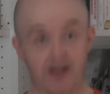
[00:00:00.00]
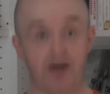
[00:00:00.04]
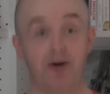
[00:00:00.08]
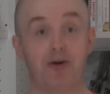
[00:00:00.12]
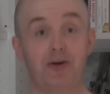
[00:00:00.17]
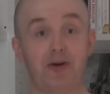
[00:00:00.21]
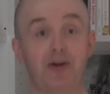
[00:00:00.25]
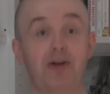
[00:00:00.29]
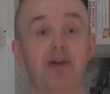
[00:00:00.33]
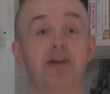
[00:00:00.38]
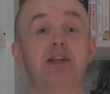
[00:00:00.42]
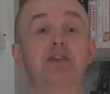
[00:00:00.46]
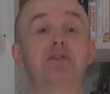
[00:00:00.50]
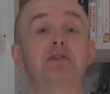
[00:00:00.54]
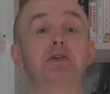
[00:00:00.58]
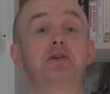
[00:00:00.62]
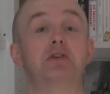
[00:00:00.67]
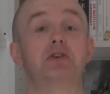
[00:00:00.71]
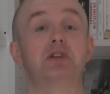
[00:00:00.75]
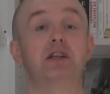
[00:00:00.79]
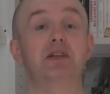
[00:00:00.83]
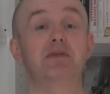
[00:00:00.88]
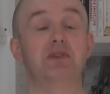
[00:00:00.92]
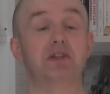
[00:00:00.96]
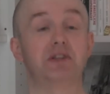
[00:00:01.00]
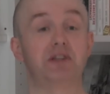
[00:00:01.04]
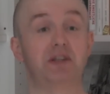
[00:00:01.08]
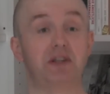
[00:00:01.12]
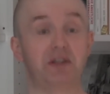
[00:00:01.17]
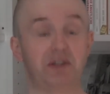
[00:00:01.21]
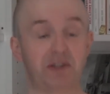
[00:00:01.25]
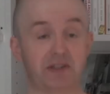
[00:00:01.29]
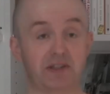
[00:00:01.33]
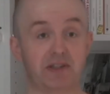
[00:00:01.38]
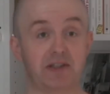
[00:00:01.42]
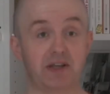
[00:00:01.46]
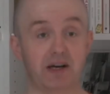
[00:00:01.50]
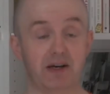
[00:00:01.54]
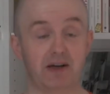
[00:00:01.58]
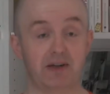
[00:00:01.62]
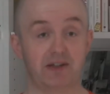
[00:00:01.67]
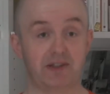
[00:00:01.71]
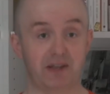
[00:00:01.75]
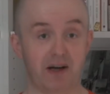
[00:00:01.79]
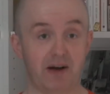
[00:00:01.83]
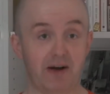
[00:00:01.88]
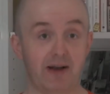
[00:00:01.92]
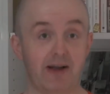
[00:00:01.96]
dann könnt ihr das verstehen, was ich jetzt
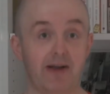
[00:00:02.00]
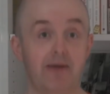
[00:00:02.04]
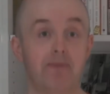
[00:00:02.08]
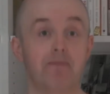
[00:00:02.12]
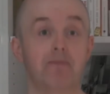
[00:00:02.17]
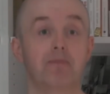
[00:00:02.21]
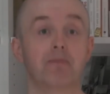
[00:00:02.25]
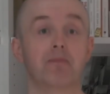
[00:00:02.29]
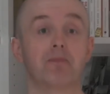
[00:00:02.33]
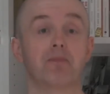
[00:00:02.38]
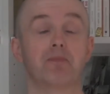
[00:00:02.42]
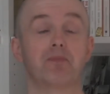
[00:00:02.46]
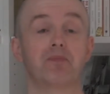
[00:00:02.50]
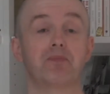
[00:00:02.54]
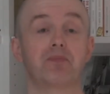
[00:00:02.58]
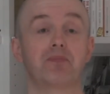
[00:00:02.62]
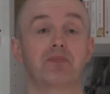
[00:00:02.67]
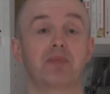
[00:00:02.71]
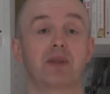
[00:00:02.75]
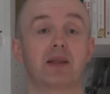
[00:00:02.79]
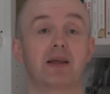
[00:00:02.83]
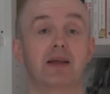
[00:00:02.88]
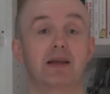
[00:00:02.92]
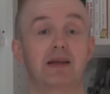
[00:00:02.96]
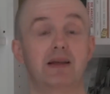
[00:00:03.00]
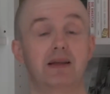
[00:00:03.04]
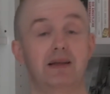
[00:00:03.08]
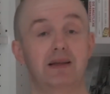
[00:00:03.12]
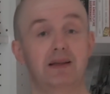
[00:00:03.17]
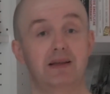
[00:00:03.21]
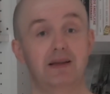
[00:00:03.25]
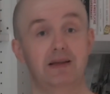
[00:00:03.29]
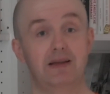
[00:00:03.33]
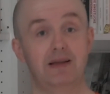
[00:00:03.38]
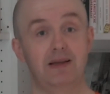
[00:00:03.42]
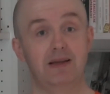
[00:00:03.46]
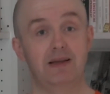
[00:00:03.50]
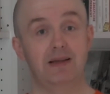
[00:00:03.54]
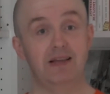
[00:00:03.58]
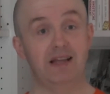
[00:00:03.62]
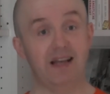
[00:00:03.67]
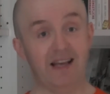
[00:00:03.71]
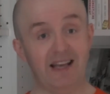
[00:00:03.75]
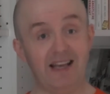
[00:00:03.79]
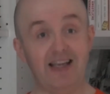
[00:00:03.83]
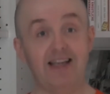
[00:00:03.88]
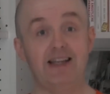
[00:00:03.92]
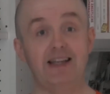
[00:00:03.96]
gesagt, sage.
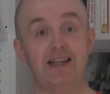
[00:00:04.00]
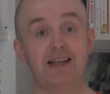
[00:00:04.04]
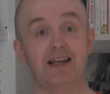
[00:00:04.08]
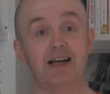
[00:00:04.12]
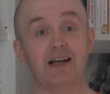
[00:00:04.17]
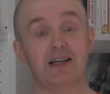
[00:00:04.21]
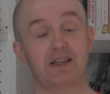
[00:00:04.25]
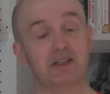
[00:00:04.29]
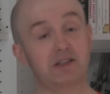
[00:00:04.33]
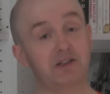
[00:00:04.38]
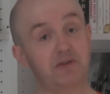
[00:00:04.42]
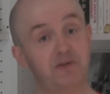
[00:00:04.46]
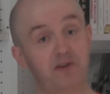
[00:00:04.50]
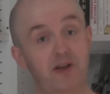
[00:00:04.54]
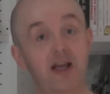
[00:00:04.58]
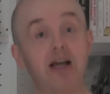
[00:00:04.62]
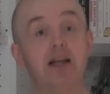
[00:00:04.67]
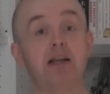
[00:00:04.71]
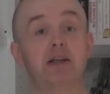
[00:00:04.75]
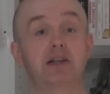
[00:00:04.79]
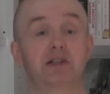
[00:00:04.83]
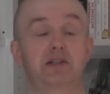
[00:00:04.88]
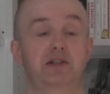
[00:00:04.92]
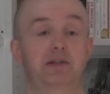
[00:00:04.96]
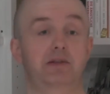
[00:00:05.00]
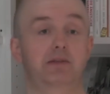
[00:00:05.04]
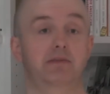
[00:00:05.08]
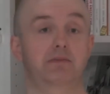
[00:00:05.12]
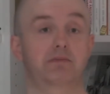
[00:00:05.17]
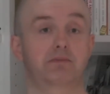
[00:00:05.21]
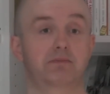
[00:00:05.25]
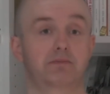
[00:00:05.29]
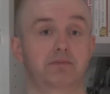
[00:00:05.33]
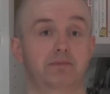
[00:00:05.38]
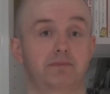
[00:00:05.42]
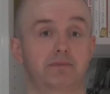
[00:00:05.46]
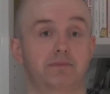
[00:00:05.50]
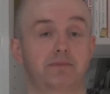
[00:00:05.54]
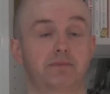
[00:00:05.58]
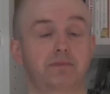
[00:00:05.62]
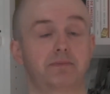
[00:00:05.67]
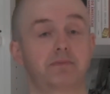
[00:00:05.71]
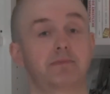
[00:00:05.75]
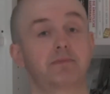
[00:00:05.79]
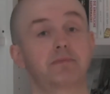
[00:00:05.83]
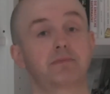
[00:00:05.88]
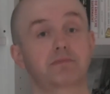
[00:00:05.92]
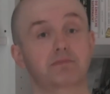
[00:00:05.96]
Gerechtigkeit als Fairness.
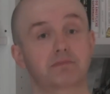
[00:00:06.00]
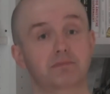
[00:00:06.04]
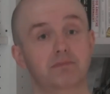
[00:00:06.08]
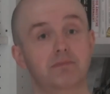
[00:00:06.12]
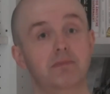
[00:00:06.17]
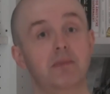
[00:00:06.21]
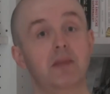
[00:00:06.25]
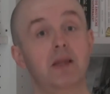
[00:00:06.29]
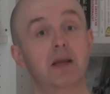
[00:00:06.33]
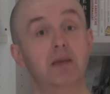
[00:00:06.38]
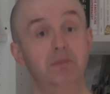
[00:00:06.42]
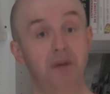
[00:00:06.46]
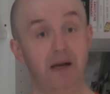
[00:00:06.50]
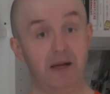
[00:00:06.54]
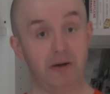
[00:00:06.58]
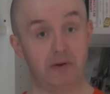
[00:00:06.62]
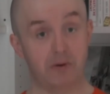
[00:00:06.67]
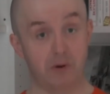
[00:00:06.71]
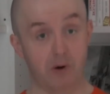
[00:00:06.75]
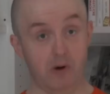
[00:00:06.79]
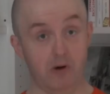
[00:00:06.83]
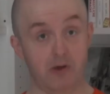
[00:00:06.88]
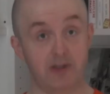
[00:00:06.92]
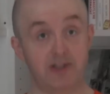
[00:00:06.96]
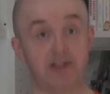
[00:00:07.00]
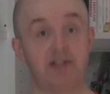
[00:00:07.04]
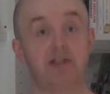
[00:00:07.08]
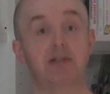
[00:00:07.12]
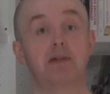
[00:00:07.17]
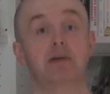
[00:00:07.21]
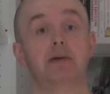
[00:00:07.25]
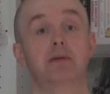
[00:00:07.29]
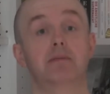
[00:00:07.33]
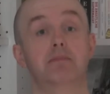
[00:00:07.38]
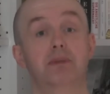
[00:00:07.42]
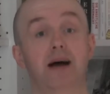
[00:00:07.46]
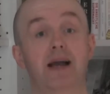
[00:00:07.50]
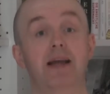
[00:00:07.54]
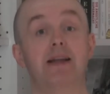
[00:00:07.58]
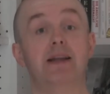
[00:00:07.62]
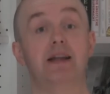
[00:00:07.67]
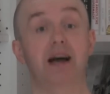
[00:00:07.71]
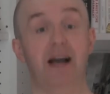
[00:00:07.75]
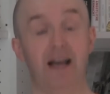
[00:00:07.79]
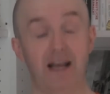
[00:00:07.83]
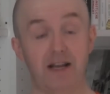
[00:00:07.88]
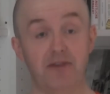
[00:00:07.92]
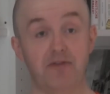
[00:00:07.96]
Bei Rawls
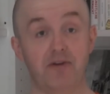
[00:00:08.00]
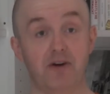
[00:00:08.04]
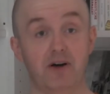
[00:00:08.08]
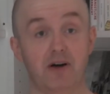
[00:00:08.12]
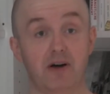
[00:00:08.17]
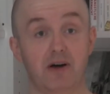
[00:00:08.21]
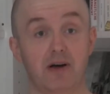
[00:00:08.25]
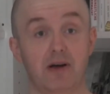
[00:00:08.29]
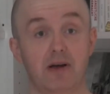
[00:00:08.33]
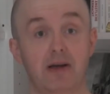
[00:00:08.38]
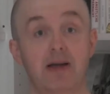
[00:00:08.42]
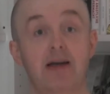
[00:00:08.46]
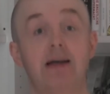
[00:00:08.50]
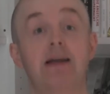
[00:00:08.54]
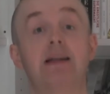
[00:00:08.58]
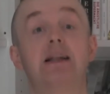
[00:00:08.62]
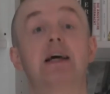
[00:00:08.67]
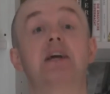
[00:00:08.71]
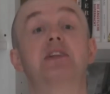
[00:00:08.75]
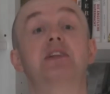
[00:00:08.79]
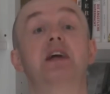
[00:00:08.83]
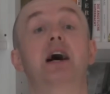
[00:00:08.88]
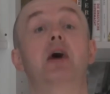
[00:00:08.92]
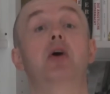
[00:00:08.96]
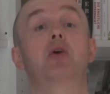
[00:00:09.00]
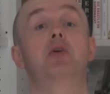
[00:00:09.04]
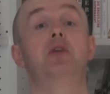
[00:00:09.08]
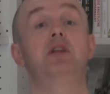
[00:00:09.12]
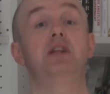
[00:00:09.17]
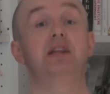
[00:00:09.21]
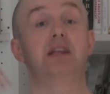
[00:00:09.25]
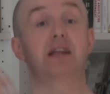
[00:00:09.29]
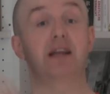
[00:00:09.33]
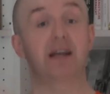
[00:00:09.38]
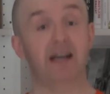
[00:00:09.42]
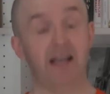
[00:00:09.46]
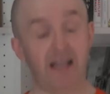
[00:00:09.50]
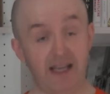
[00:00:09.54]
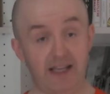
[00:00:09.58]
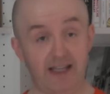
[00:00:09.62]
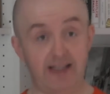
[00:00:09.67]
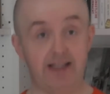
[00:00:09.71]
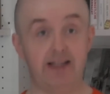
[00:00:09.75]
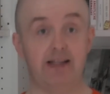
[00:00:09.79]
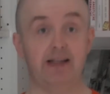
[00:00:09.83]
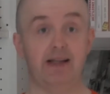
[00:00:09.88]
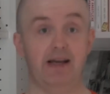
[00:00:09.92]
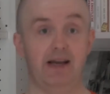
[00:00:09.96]
meint einfach, dass auch die
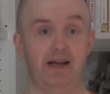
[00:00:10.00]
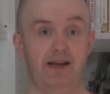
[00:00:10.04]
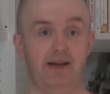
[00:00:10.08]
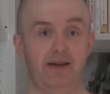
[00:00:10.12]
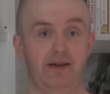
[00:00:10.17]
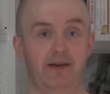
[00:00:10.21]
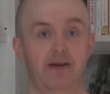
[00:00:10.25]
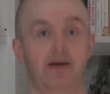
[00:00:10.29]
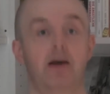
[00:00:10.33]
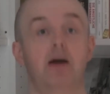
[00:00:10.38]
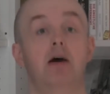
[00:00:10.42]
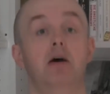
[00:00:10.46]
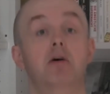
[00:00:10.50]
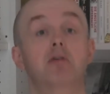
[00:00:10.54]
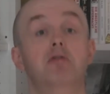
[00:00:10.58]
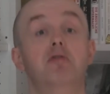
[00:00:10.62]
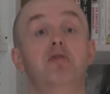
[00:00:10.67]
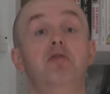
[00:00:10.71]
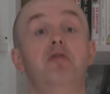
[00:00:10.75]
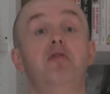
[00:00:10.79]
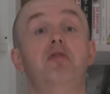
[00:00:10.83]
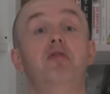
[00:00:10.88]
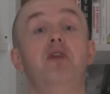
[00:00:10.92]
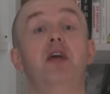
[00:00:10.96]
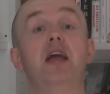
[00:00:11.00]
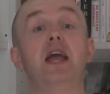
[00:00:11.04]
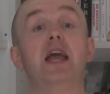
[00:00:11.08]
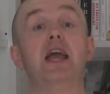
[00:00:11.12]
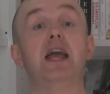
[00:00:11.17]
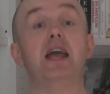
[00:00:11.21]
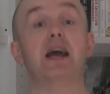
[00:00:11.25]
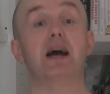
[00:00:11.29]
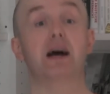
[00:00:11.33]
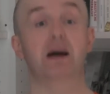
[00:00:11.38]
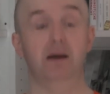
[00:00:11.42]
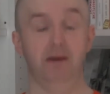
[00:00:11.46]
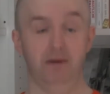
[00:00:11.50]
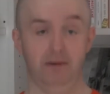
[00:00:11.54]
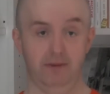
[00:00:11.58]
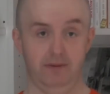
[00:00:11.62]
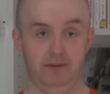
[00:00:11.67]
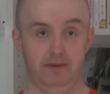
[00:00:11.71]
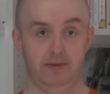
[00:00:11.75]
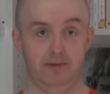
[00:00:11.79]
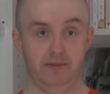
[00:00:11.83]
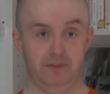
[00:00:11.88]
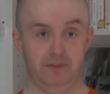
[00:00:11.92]
Gerechtigkeit fair